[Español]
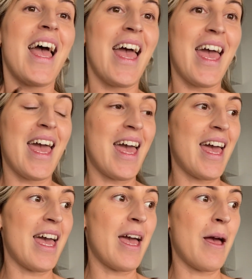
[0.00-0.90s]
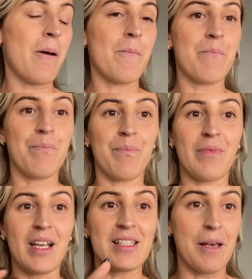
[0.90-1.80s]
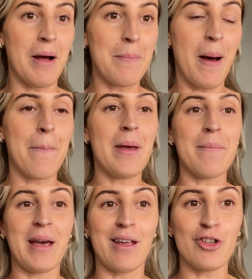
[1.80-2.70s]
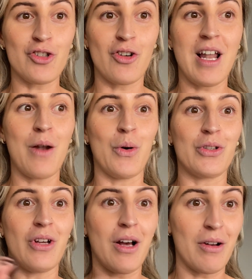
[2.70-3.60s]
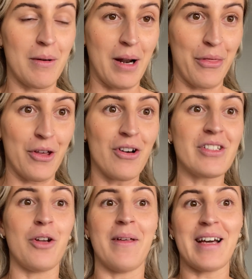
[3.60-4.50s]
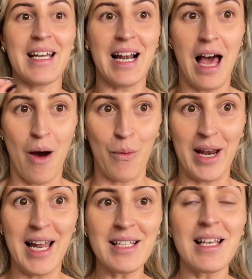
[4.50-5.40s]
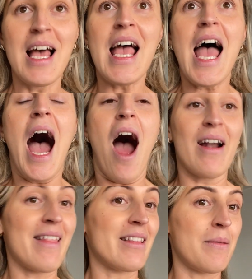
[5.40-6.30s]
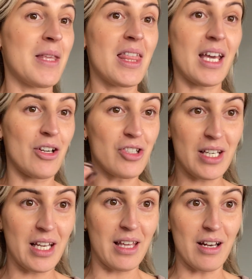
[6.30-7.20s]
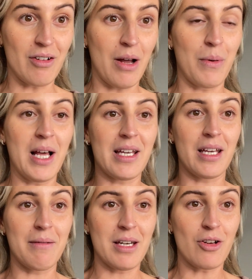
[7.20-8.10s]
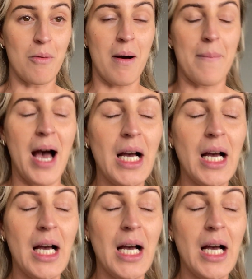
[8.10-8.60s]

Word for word: Em, se va el papi, me quedo sola, luego toda la colaboración se le va a dejar a las abuelas. Ahora Dante me dice que no se quiere quedar con la abuela, que quiere venir con mamá.